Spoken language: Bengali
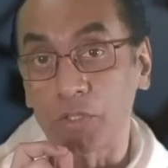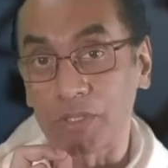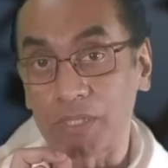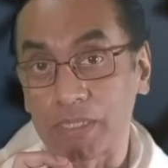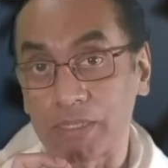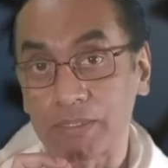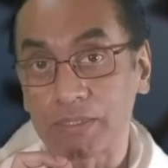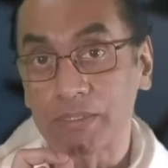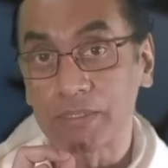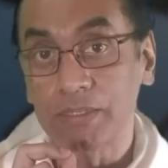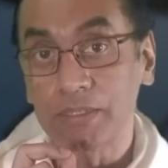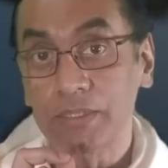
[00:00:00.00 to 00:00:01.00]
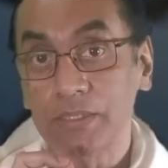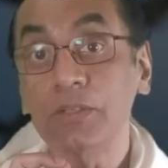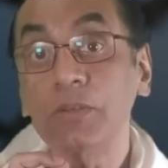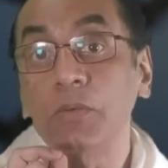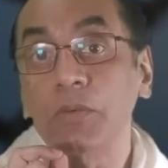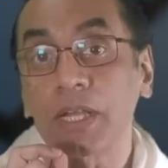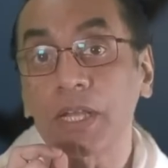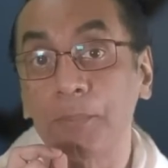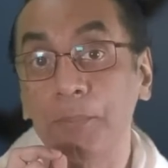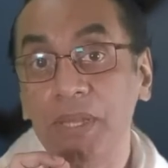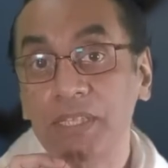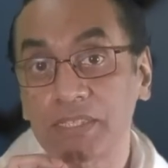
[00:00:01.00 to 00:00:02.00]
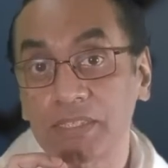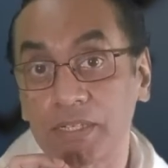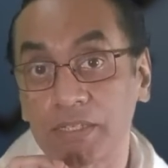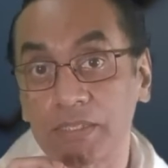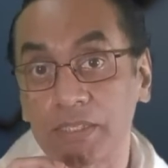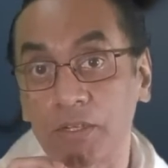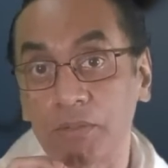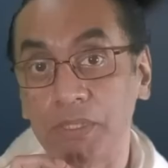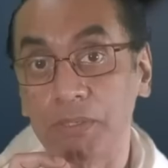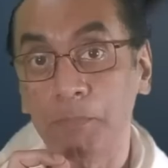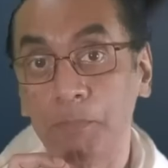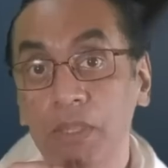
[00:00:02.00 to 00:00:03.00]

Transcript: দরকার ওনাকে বেঁচে থাকতে হবে